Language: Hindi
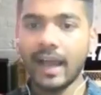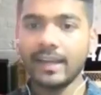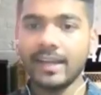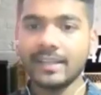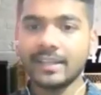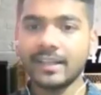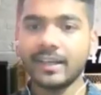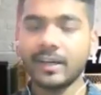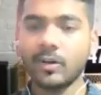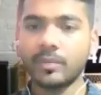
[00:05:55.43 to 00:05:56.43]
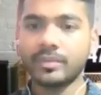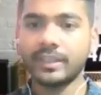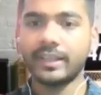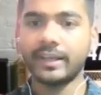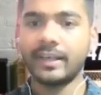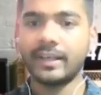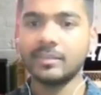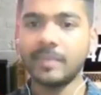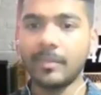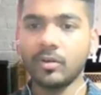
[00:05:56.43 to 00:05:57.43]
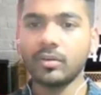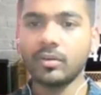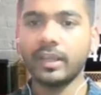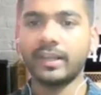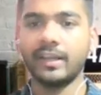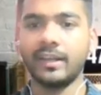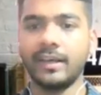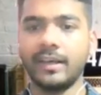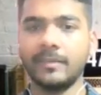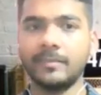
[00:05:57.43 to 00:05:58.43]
आइडिया जनरेटर का ऑप्शन दिखेगा इसमें आप लोग को क्लिक करना है